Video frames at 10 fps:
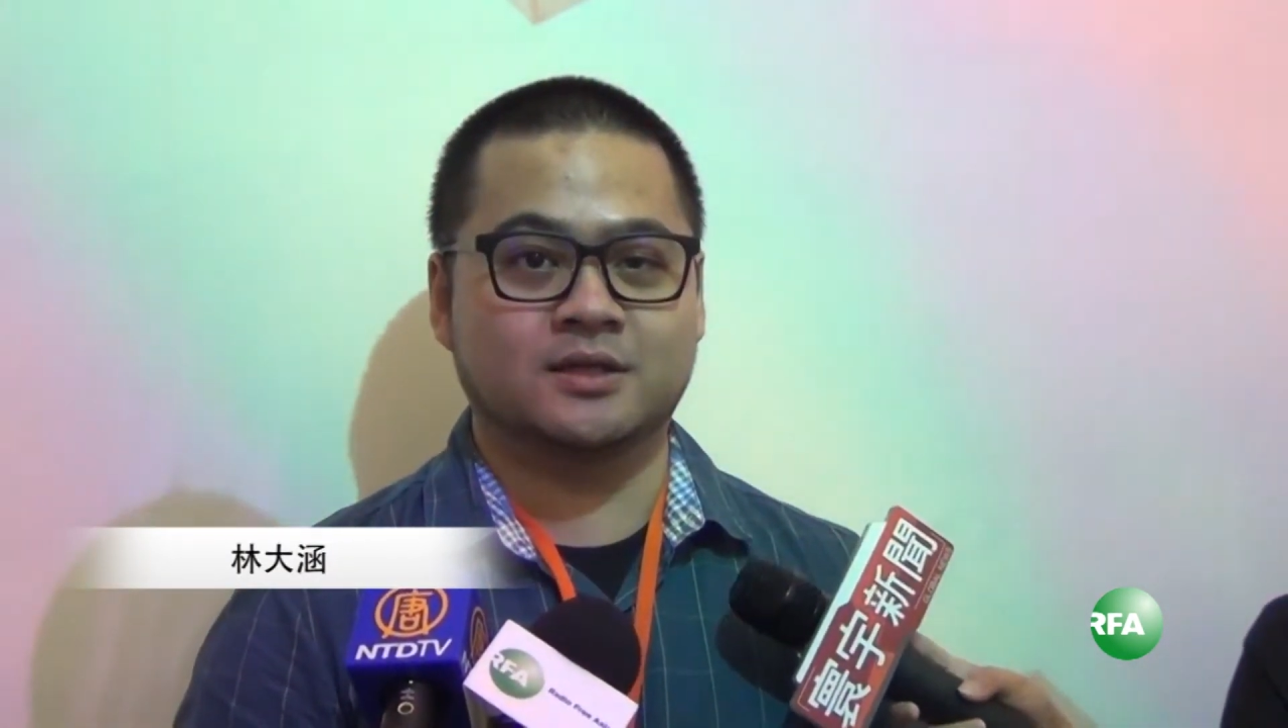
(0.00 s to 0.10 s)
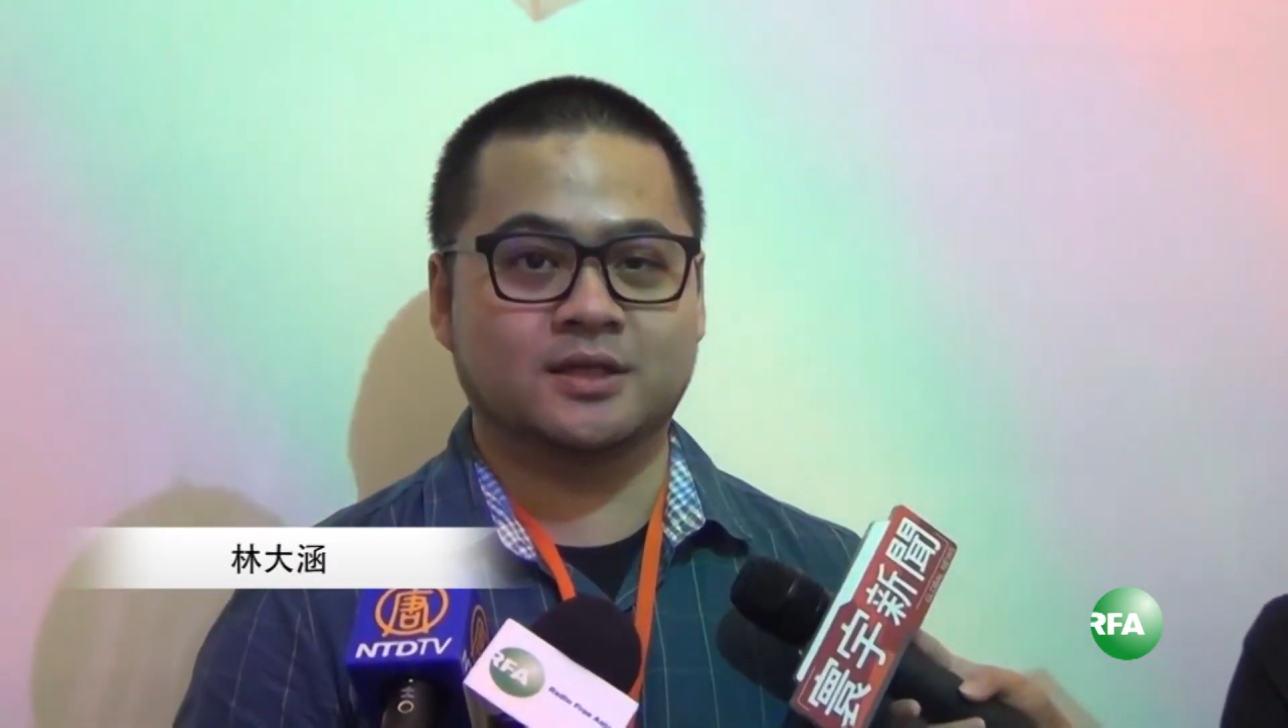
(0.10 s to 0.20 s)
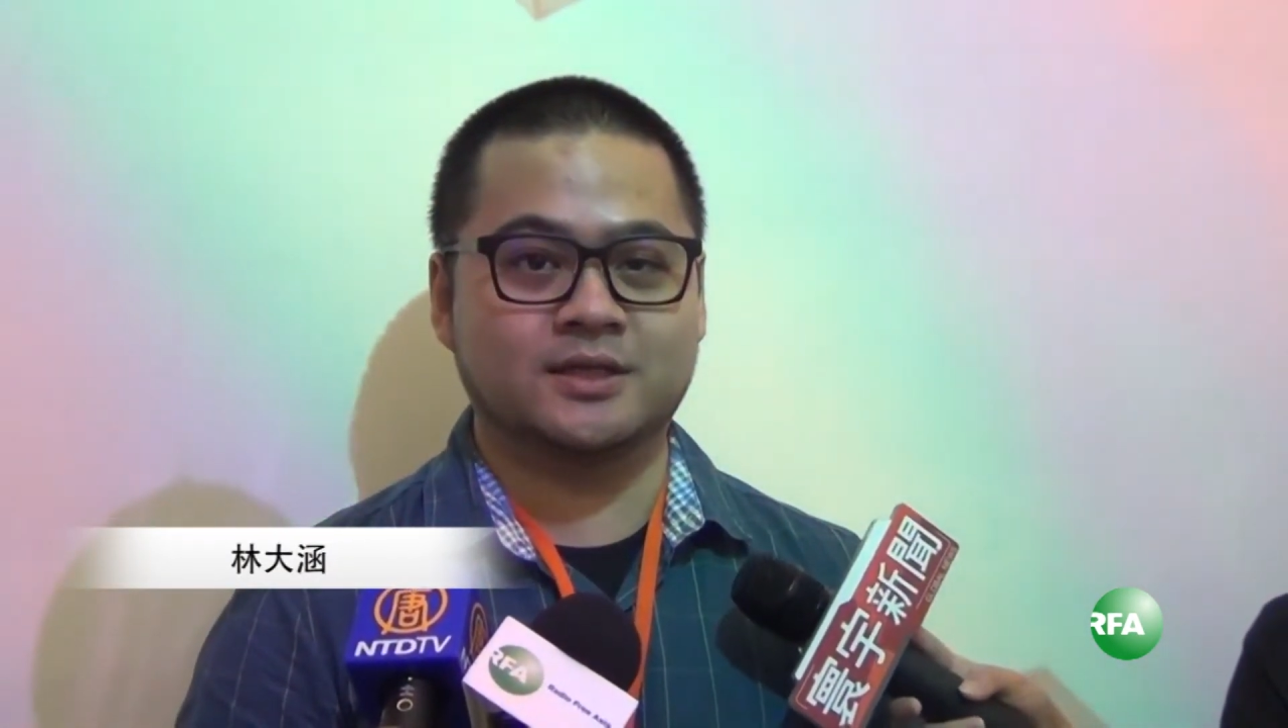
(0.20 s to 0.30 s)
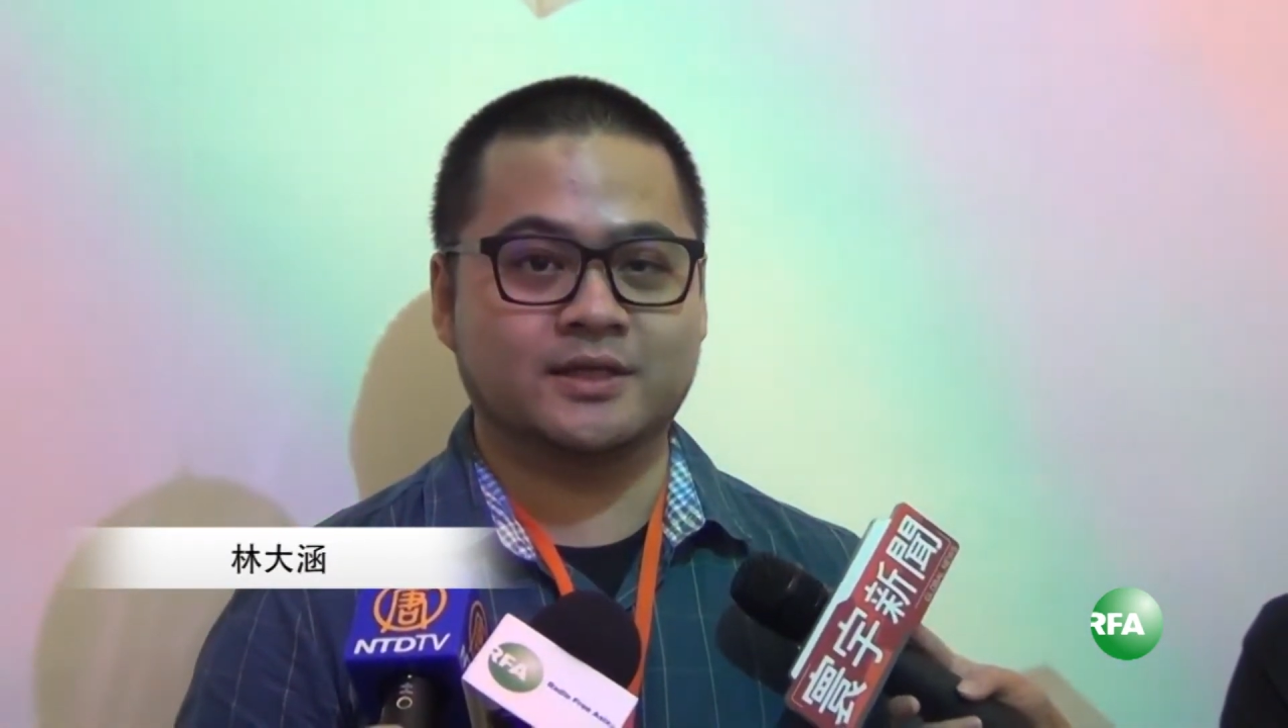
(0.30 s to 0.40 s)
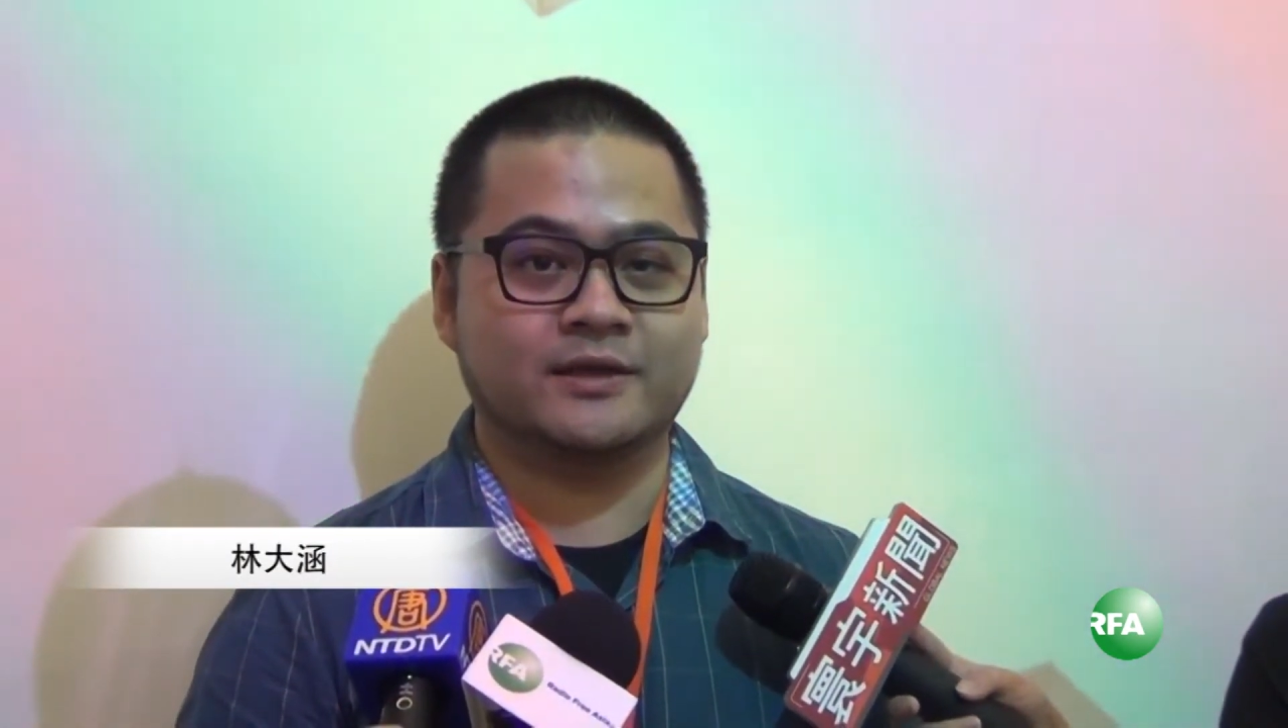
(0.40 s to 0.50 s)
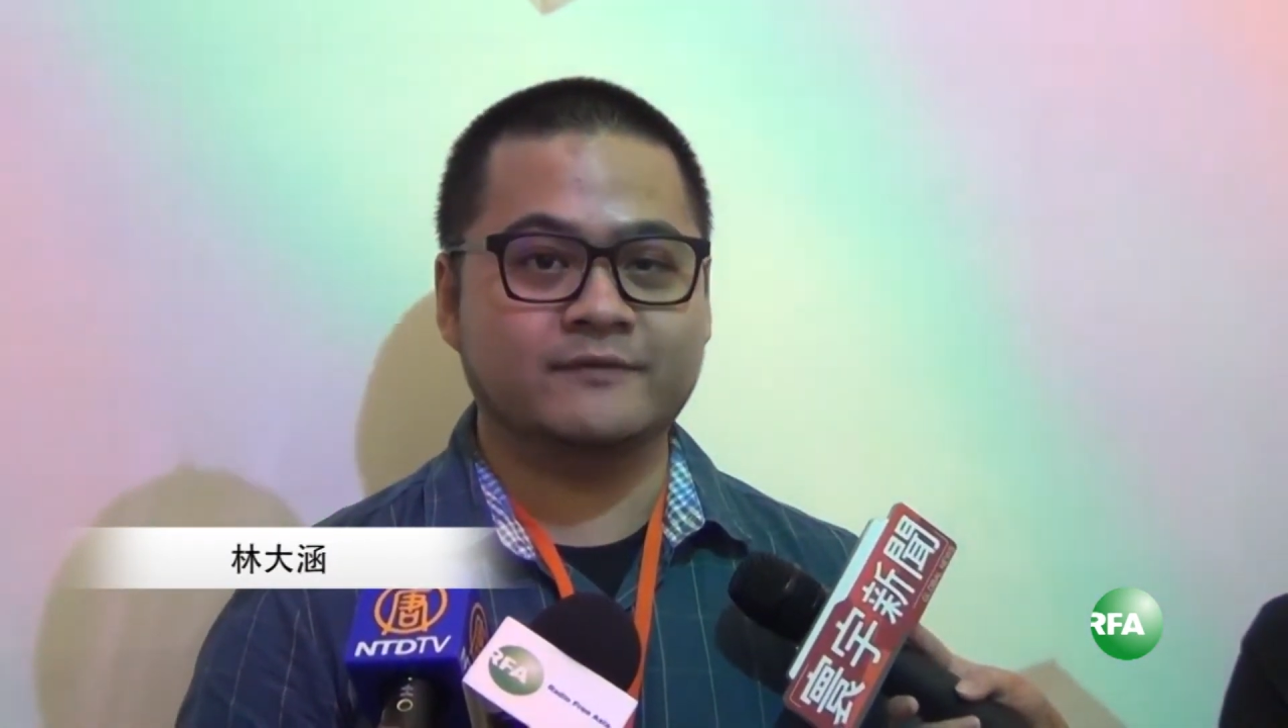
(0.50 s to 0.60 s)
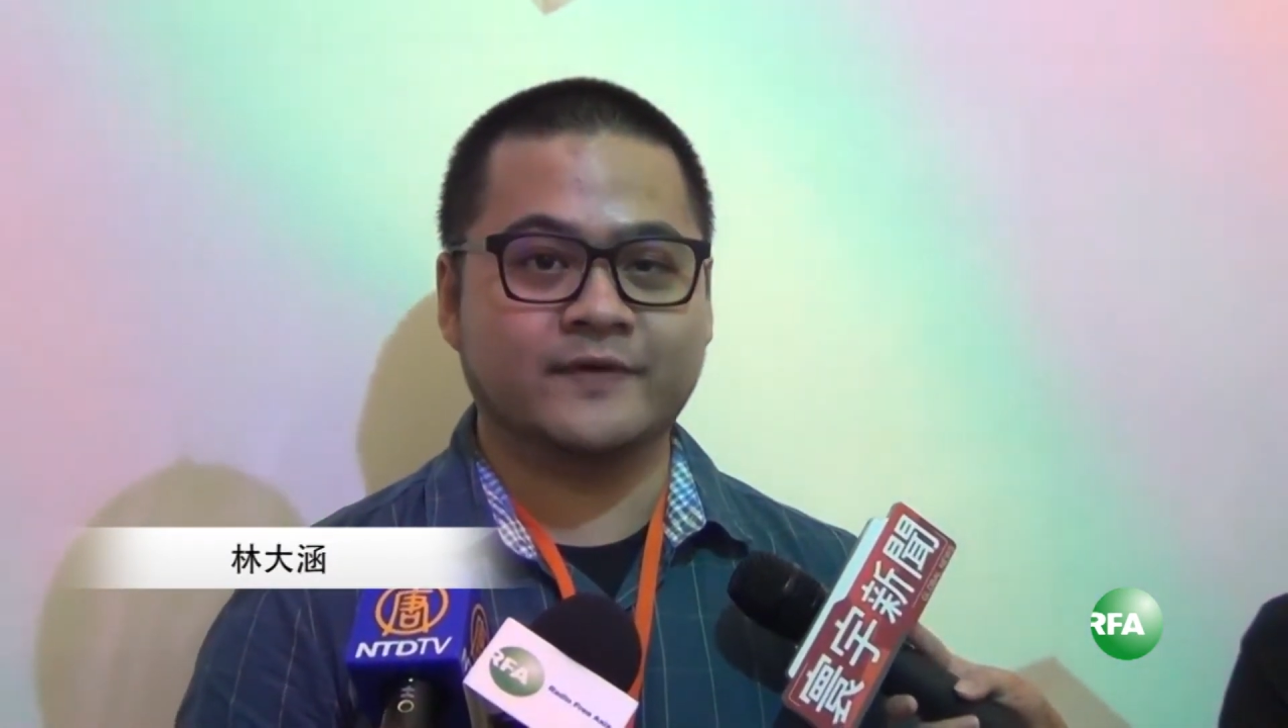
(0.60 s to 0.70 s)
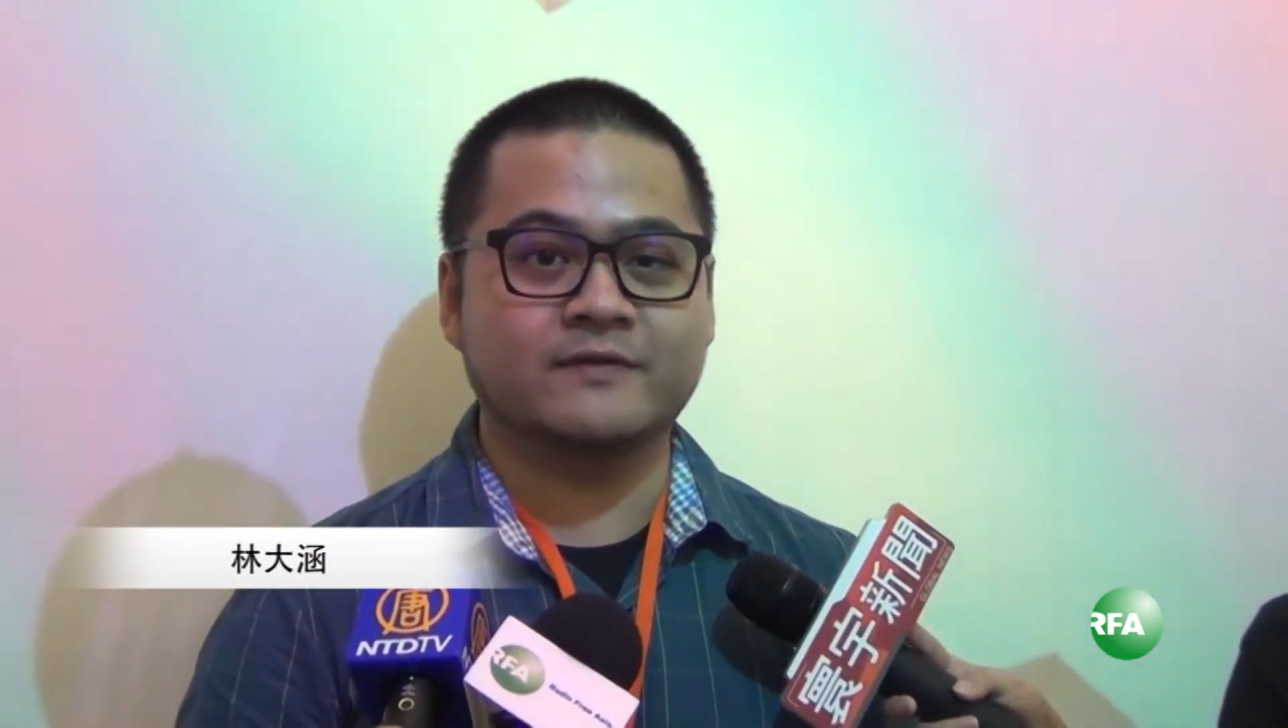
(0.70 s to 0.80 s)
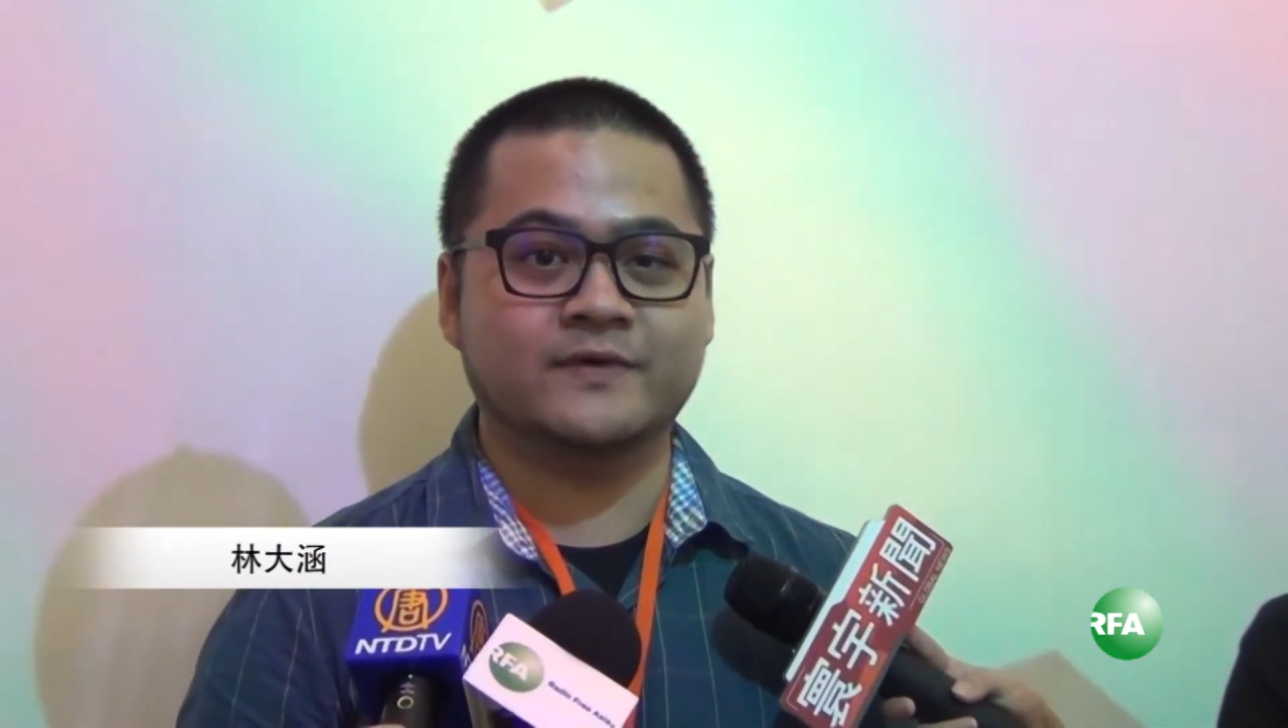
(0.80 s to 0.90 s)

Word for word: 而且那一分一